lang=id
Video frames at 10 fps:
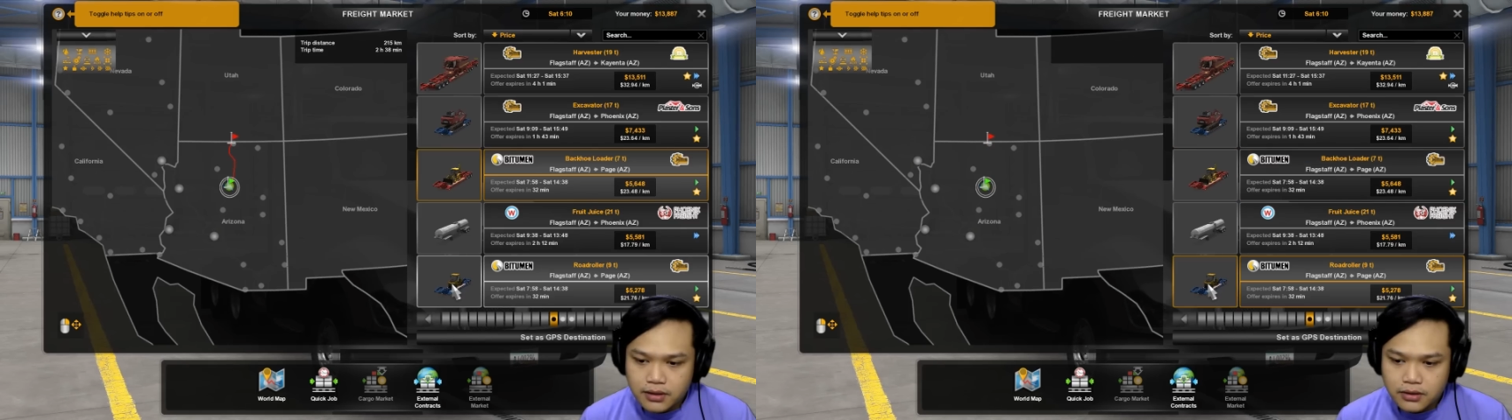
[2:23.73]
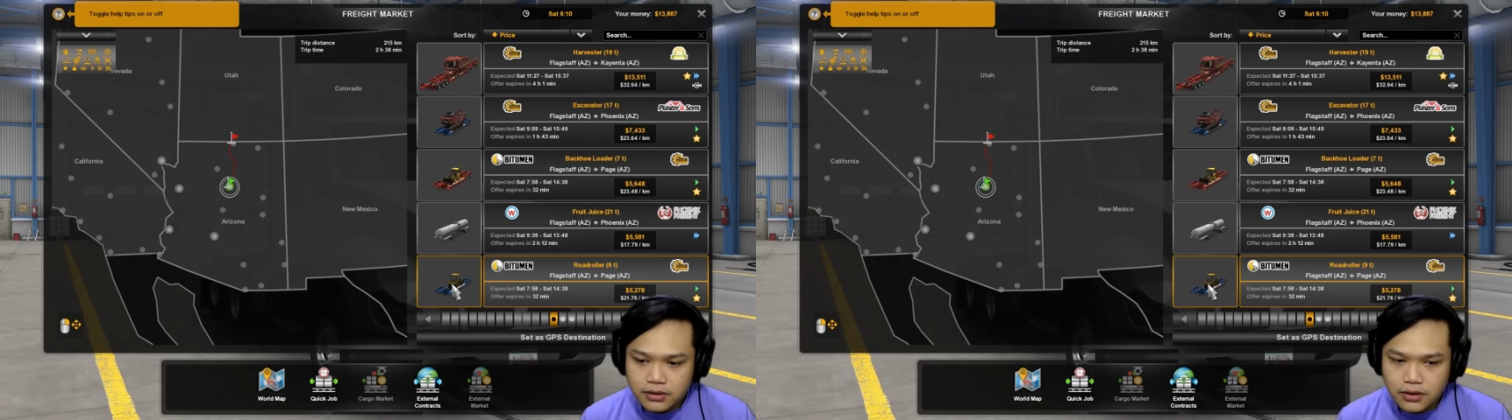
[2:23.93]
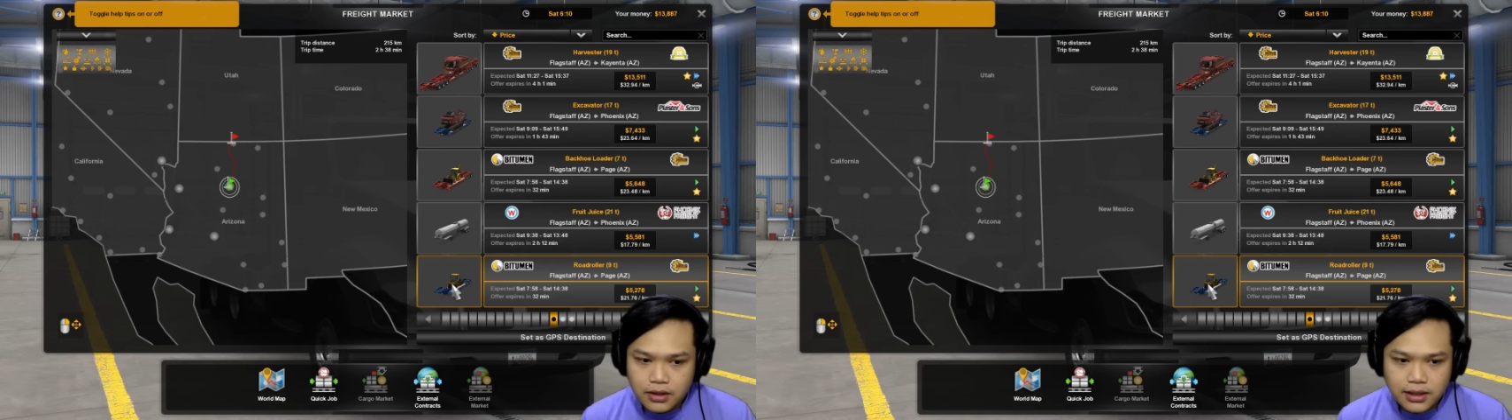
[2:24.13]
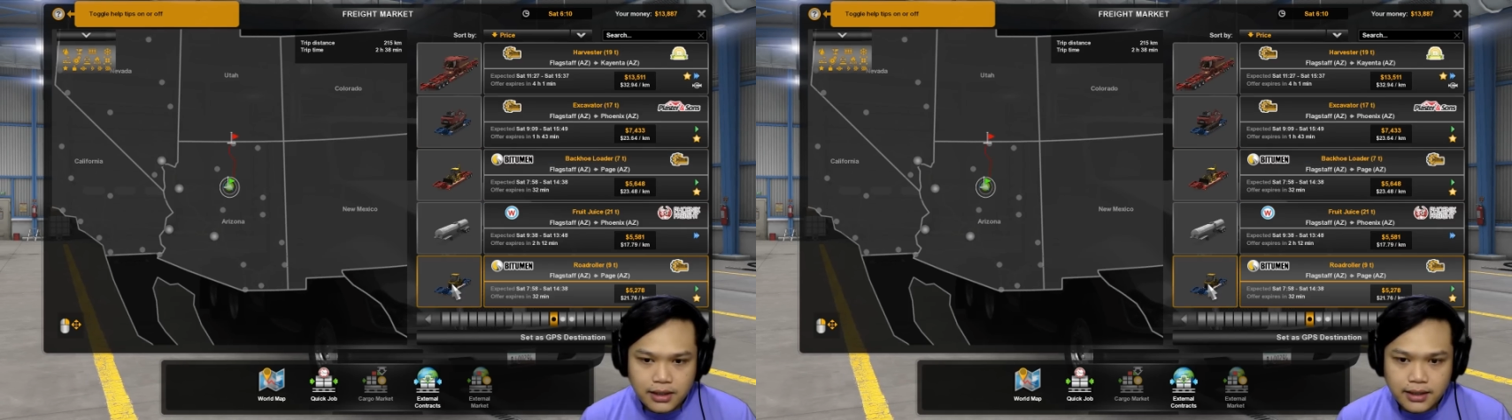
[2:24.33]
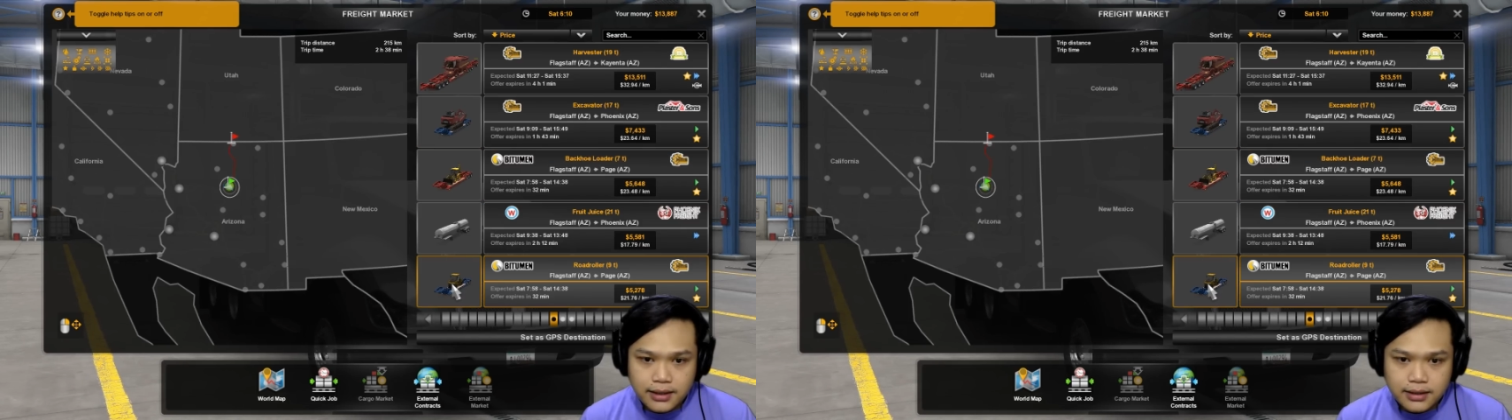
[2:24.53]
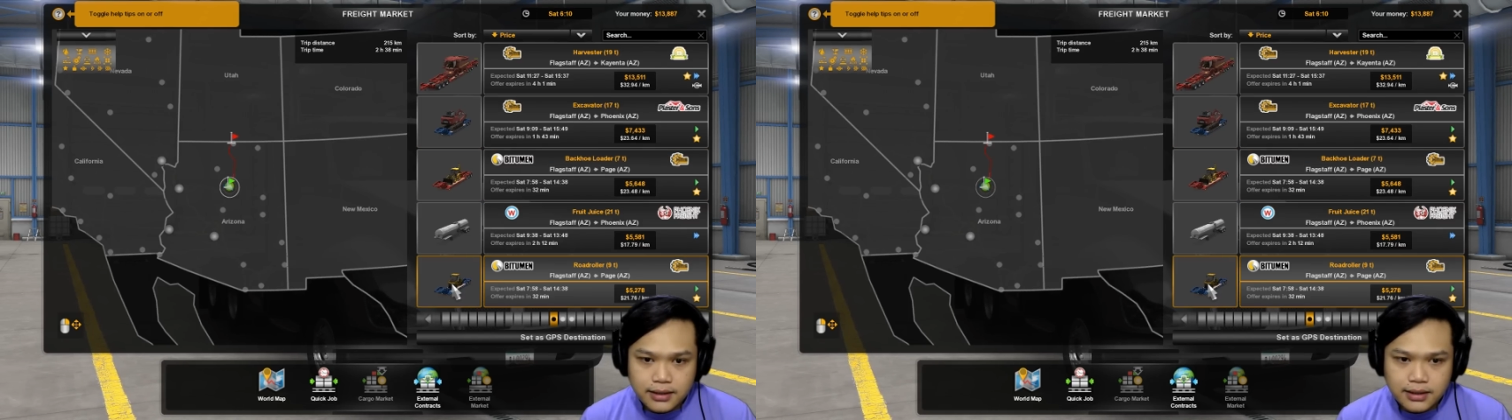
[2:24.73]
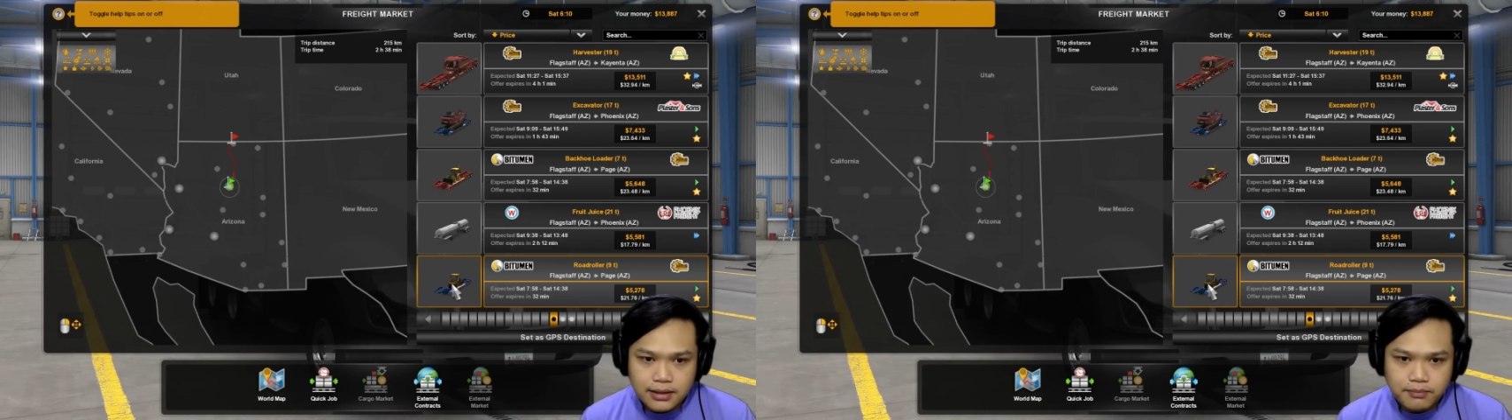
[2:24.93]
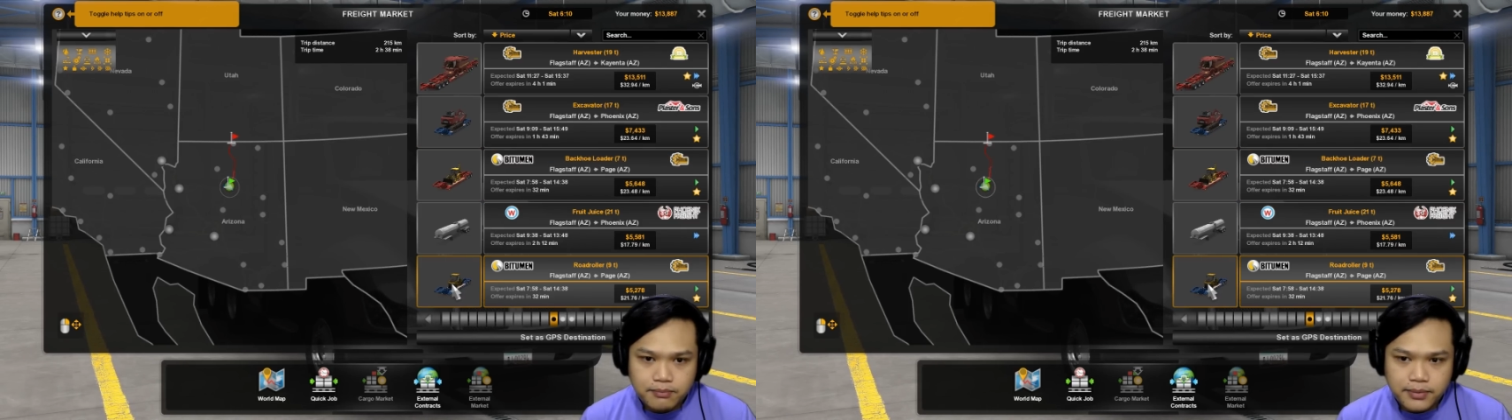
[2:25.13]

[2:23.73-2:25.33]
Road roller deh ke